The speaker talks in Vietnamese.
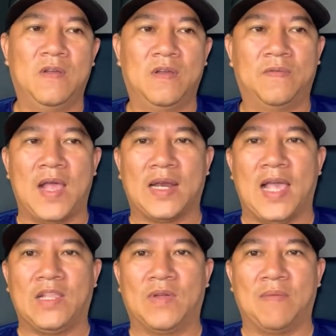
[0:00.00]
ờ, phát
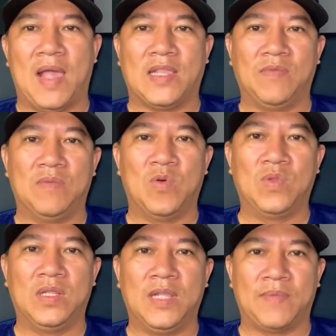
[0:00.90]
lại cho các bạn trong những
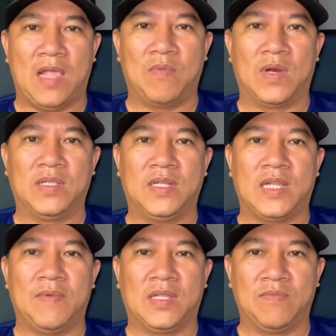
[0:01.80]
buổi tin tiếp theo một lần xin
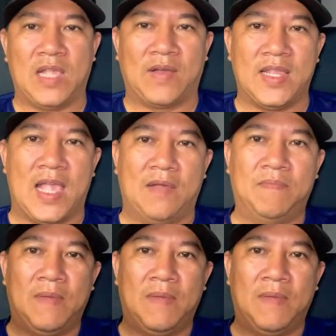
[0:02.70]
cảm ơn tổng chào cả nhà